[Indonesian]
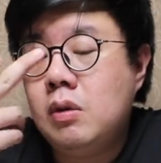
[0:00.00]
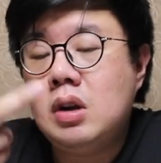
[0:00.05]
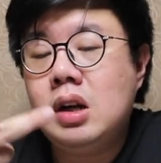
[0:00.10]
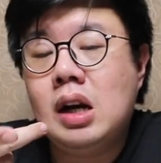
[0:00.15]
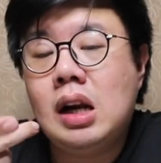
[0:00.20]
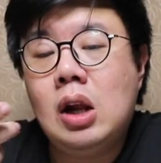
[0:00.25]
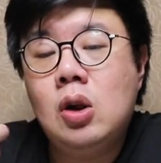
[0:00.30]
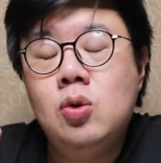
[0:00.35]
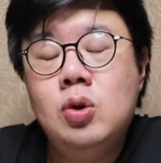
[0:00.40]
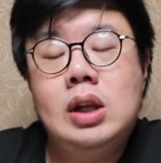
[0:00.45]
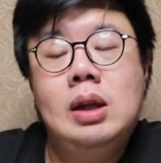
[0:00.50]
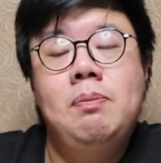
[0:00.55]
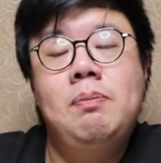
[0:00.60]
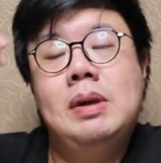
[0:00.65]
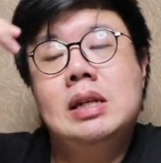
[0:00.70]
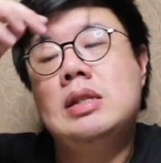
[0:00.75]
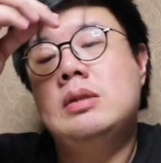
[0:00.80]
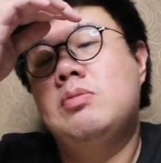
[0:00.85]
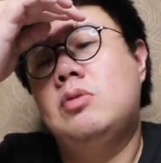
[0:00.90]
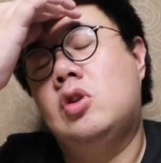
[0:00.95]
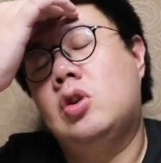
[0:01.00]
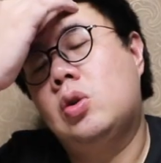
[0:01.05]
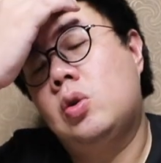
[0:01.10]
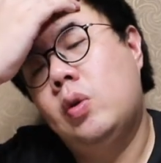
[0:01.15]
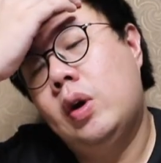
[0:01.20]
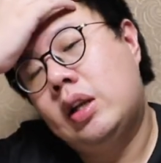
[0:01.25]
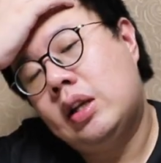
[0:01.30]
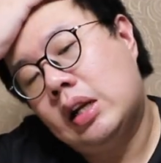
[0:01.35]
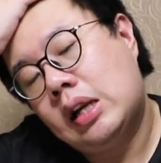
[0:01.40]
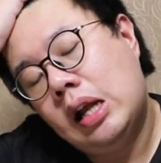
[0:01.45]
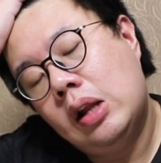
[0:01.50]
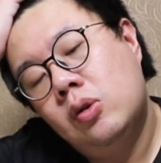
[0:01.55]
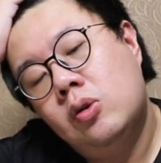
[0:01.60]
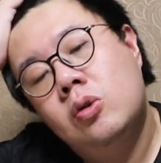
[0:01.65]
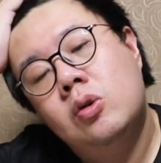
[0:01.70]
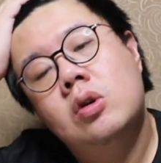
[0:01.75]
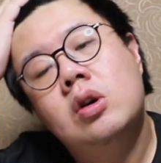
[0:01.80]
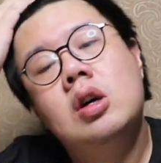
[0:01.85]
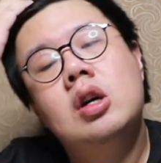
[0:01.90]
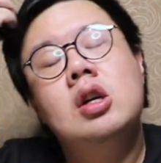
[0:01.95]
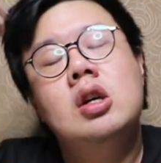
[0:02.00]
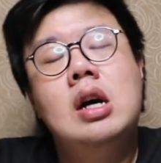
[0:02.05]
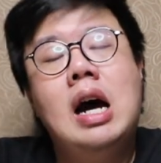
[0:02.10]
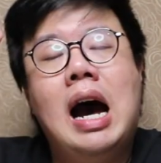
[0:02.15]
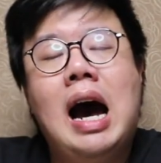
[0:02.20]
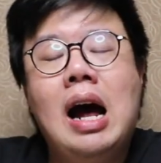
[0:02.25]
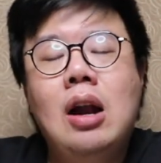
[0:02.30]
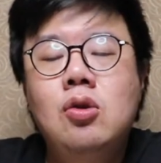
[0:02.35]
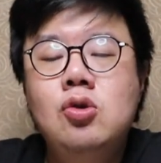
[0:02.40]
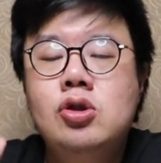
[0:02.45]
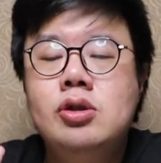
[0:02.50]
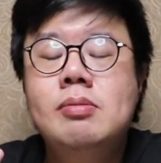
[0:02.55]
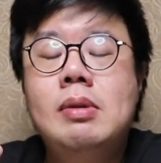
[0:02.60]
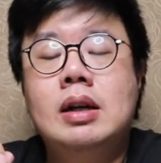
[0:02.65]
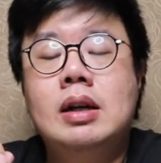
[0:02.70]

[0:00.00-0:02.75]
terlalu tipis menurut gue ya, terlalu halus